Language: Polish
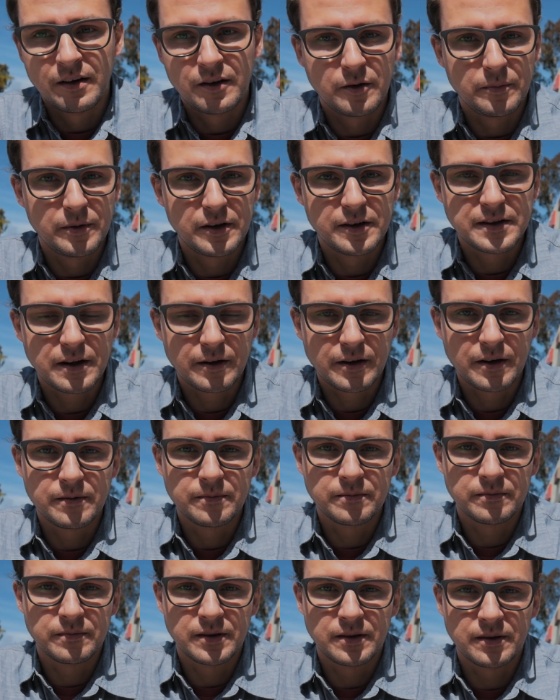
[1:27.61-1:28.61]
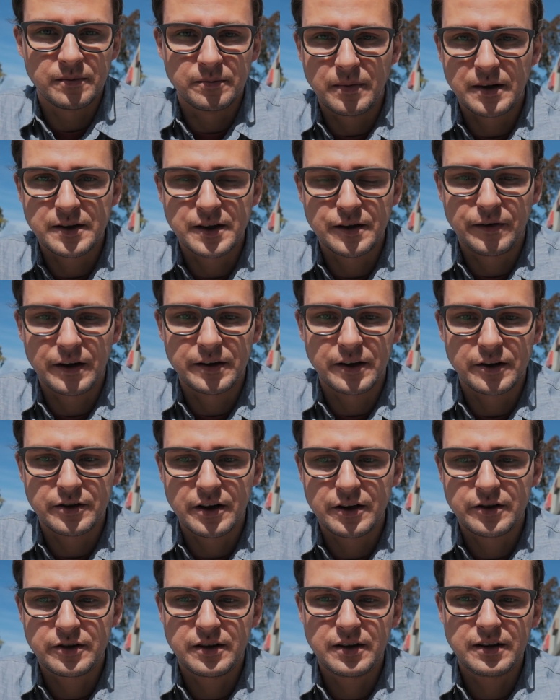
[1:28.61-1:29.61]
robili całkiem e, masę fajnych
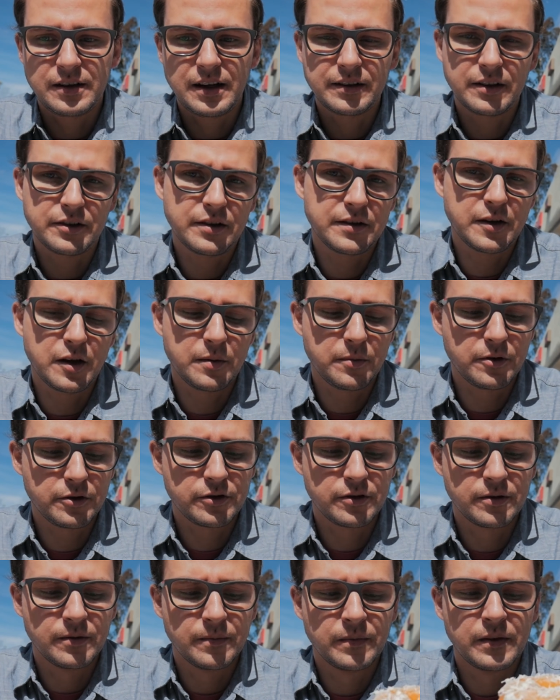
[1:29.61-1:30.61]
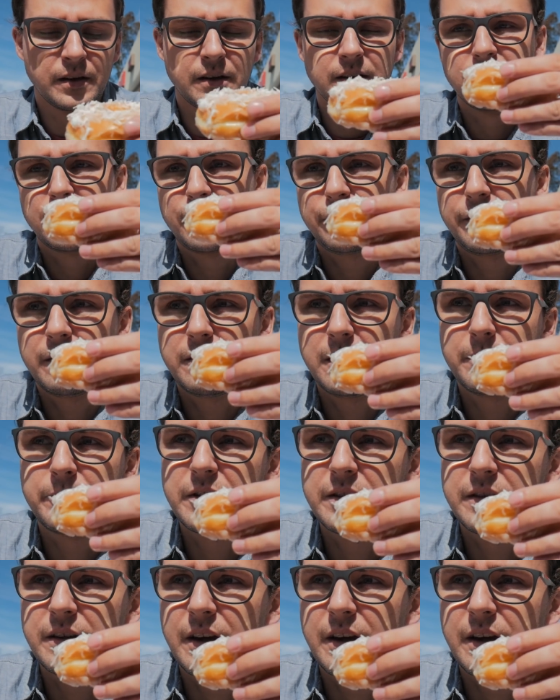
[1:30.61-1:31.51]
rzeczy i tak nasza znajomość trwała przez